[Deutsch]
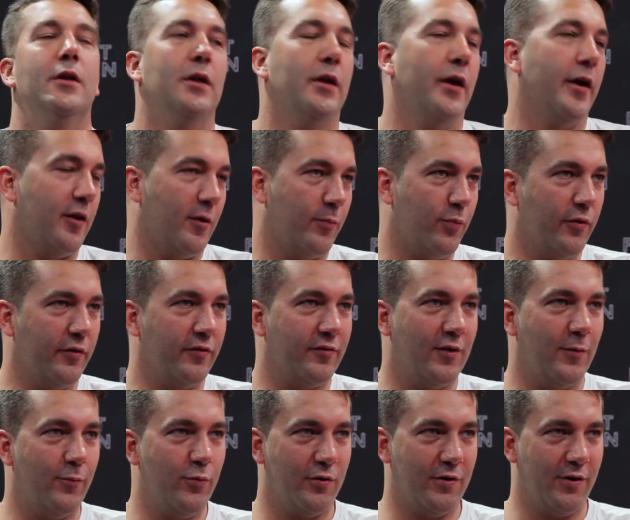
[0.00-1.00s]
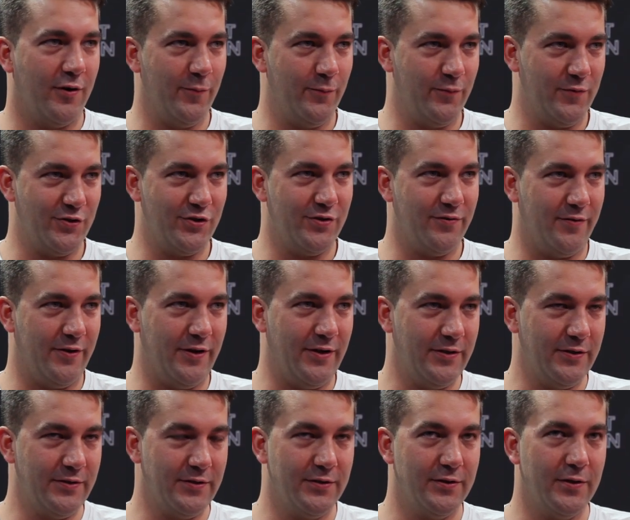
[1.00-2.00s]
eine postapokalyptische
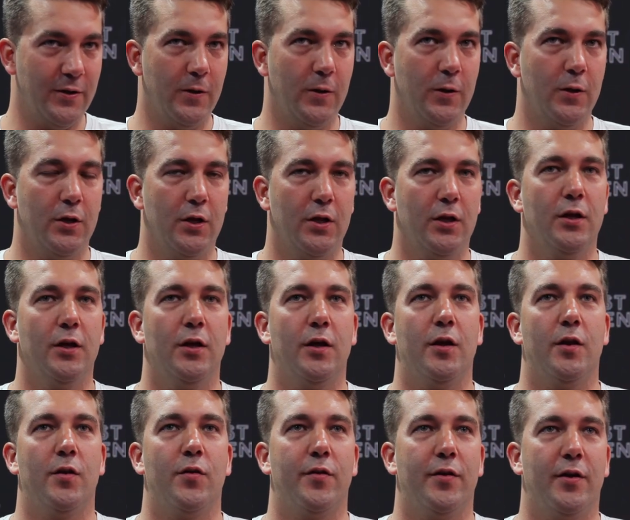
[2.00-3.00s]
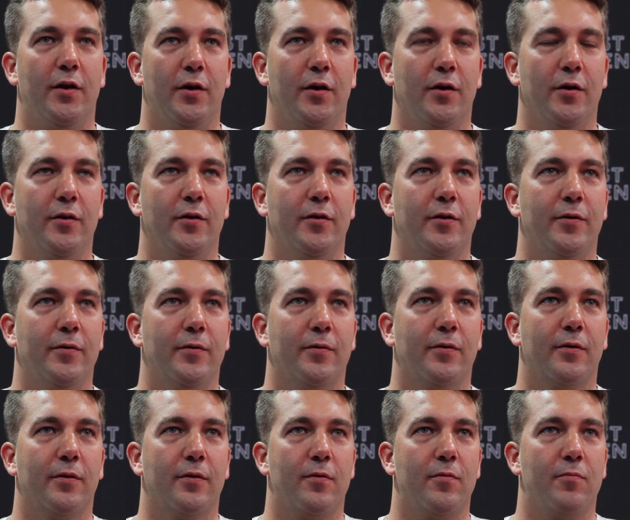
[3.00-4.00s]
Welt, in der
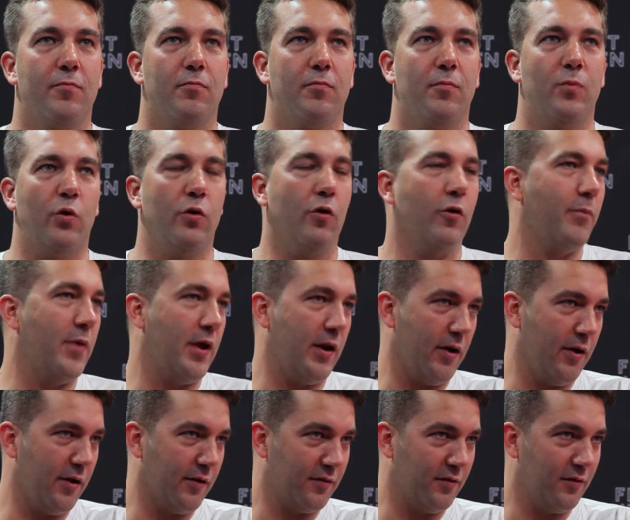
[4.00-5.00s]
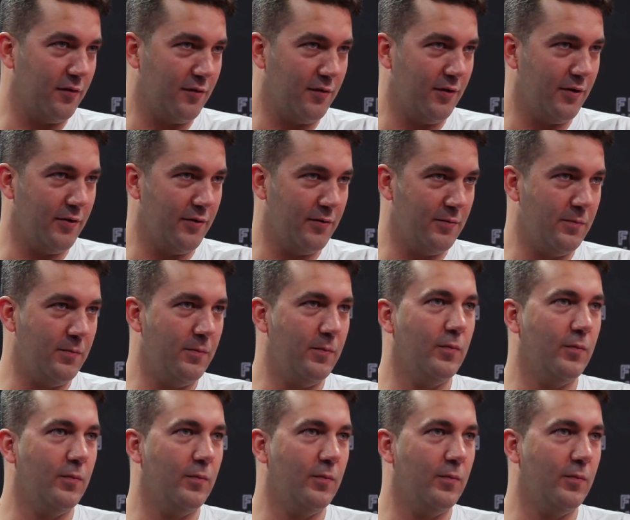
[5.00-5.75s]
nur noch Männer existieren